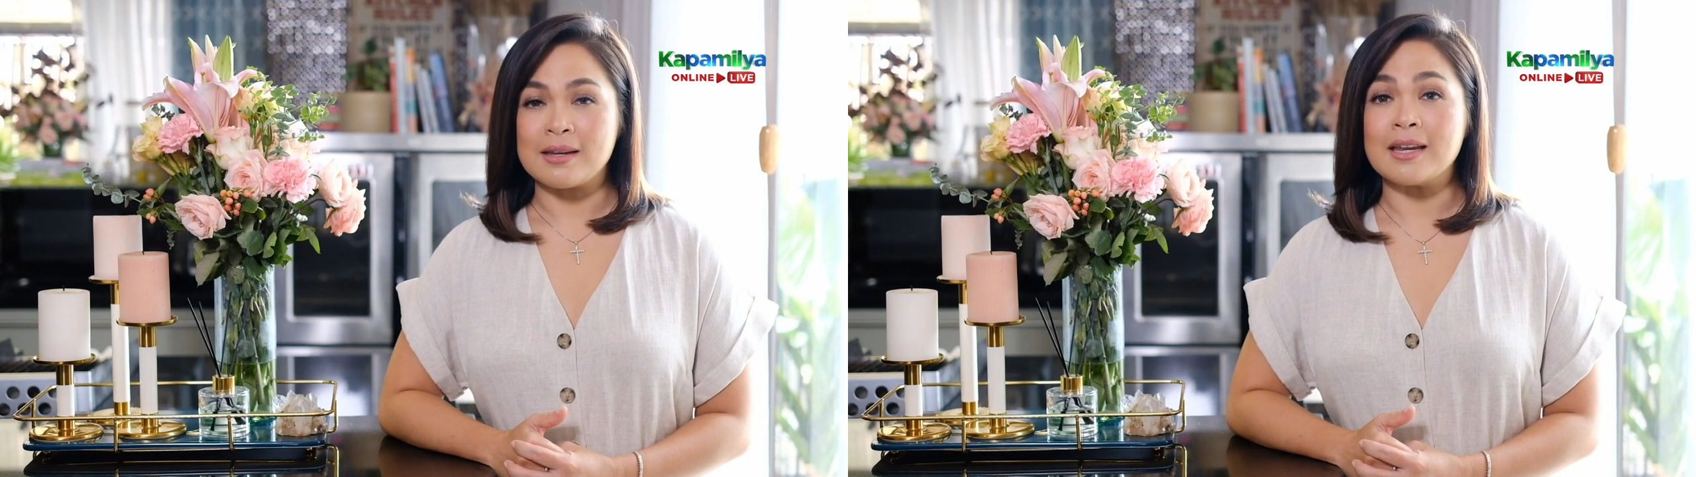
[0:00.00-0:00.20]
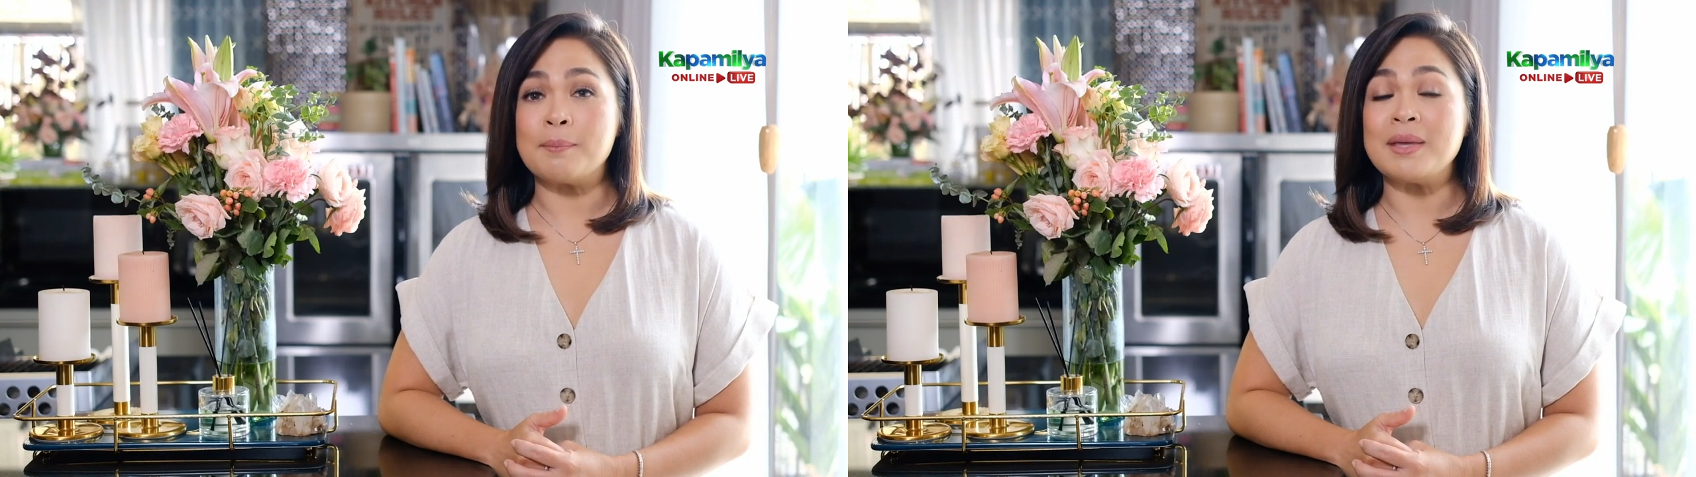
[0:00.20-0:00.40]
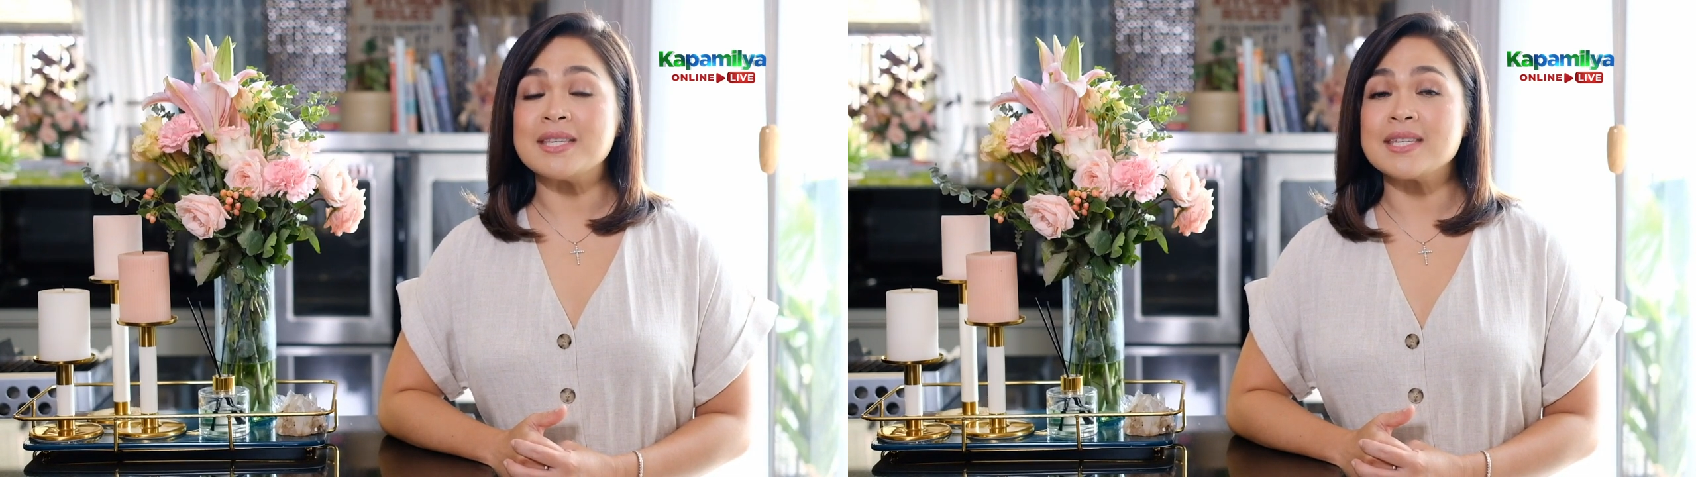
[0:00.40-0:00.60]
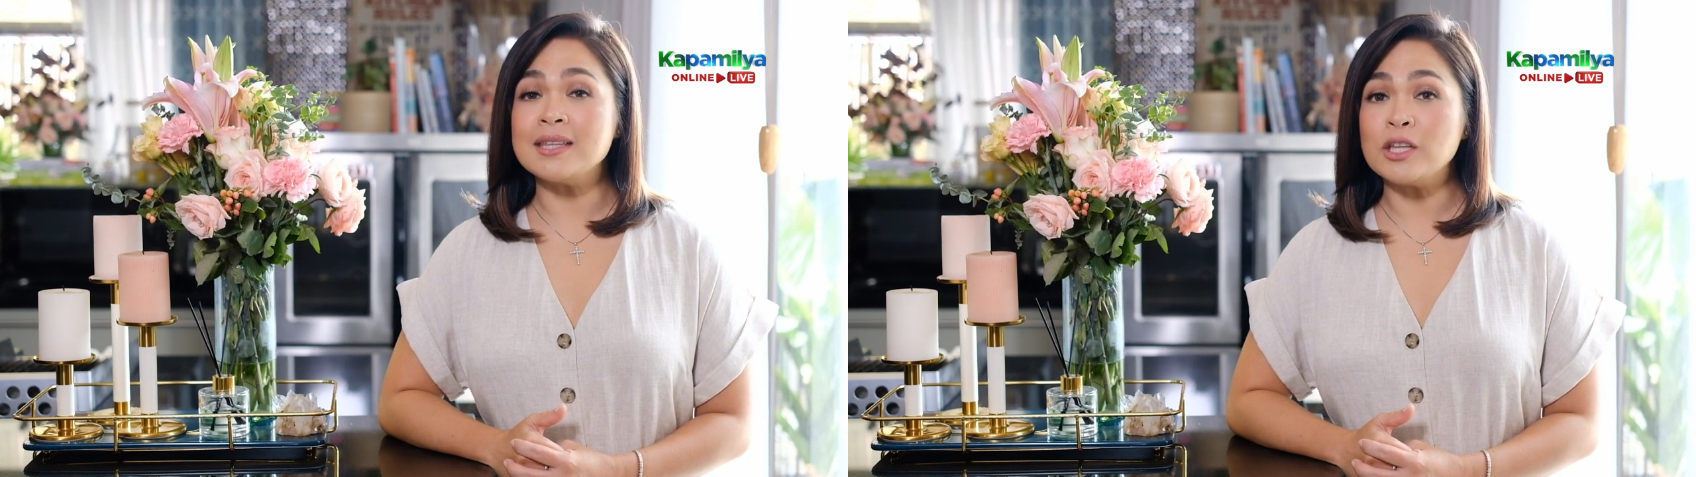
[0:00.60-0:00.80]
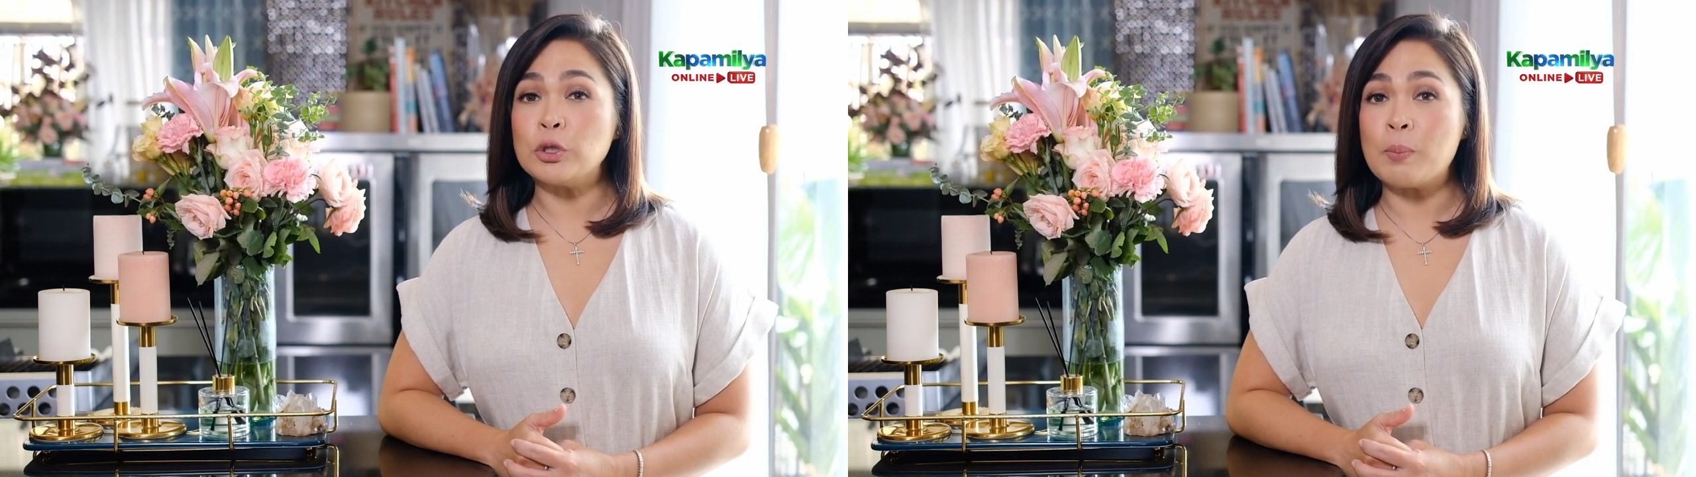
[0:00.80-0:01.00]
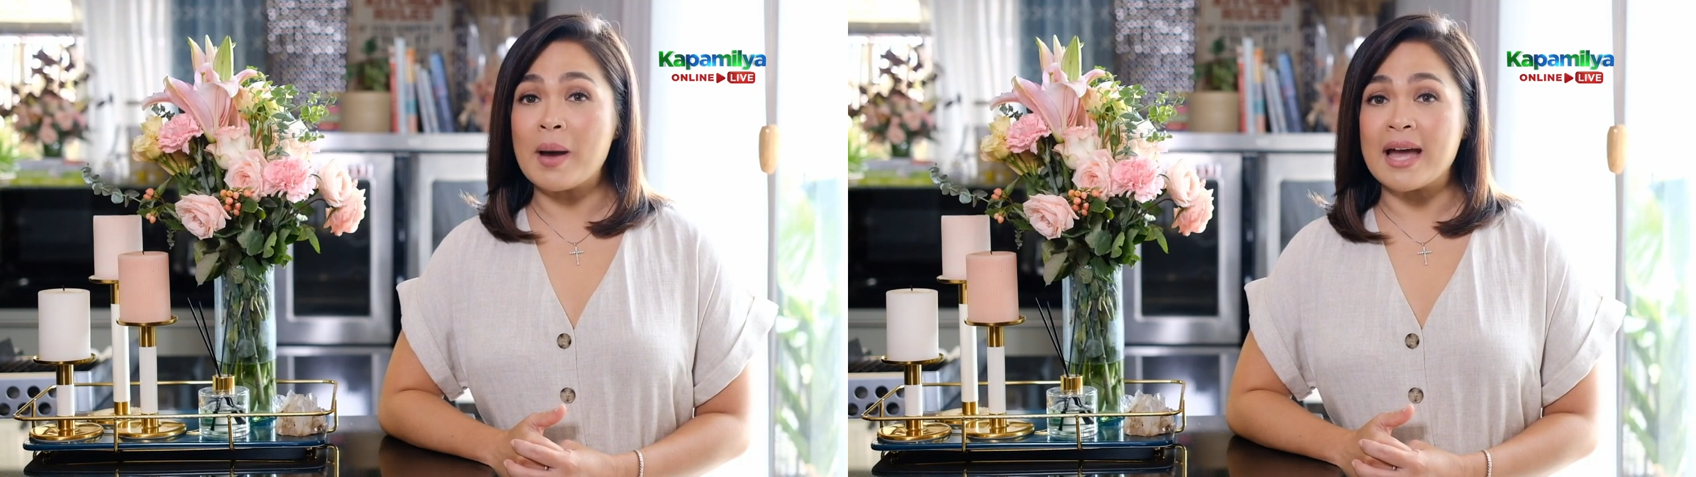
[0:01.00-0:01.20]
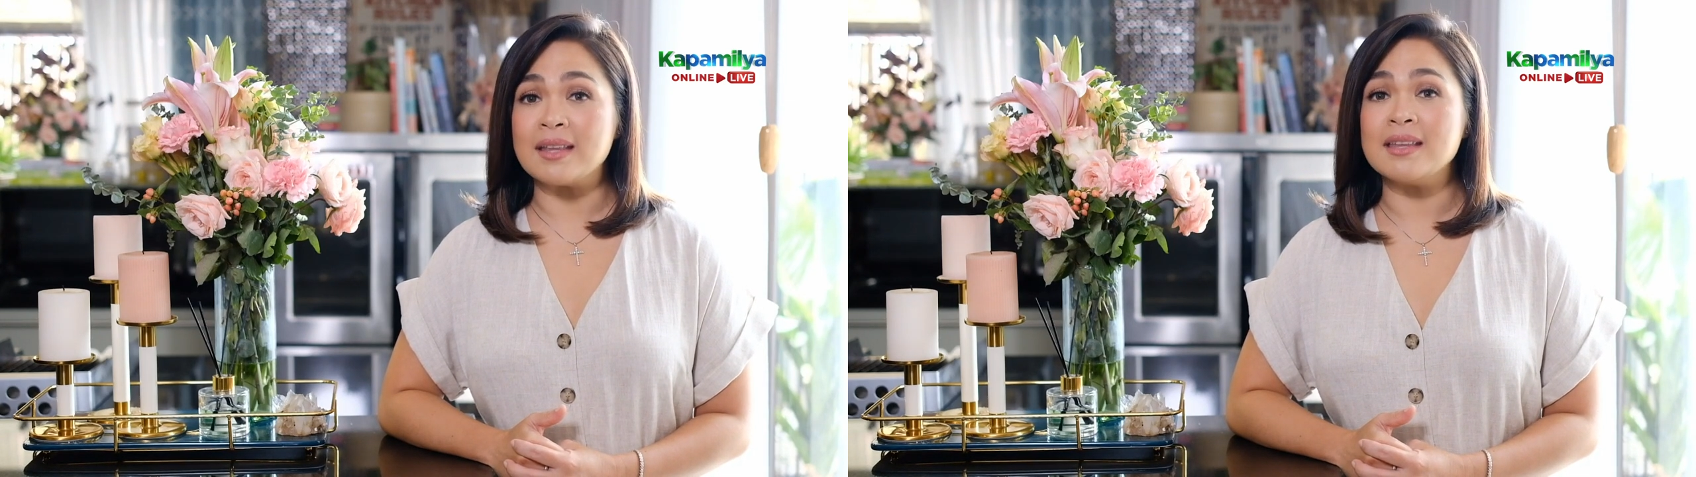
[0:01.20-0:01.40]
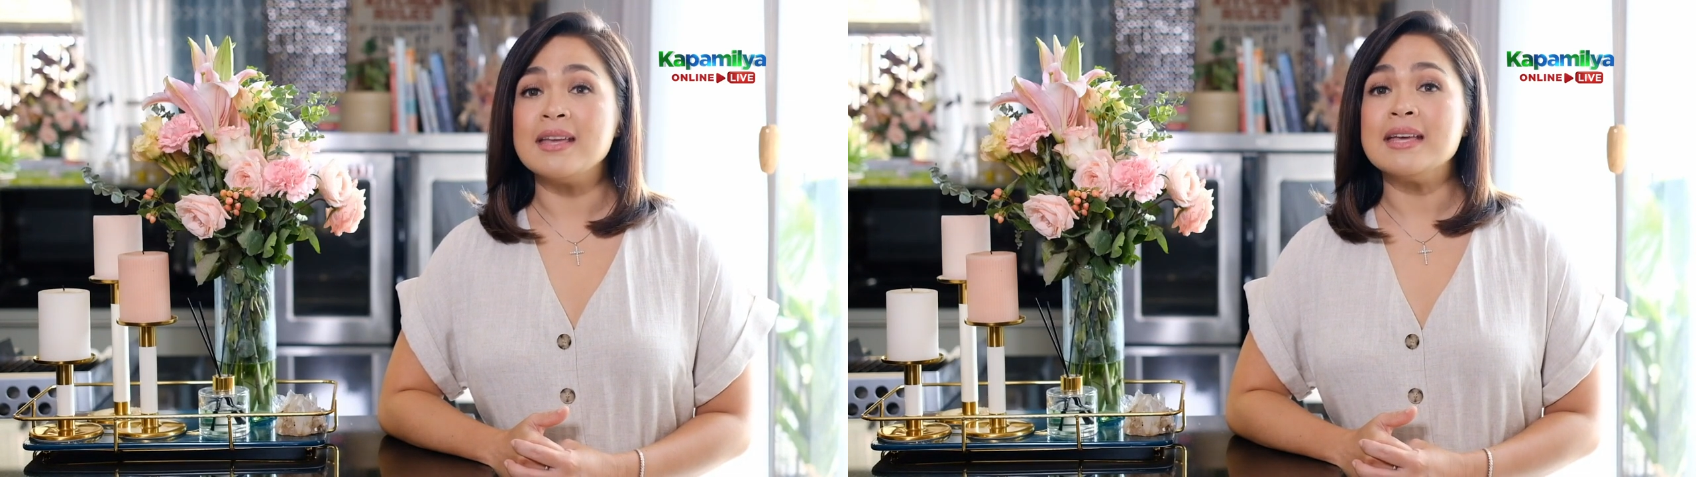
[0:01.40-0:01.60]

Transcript: na minsan din dumaan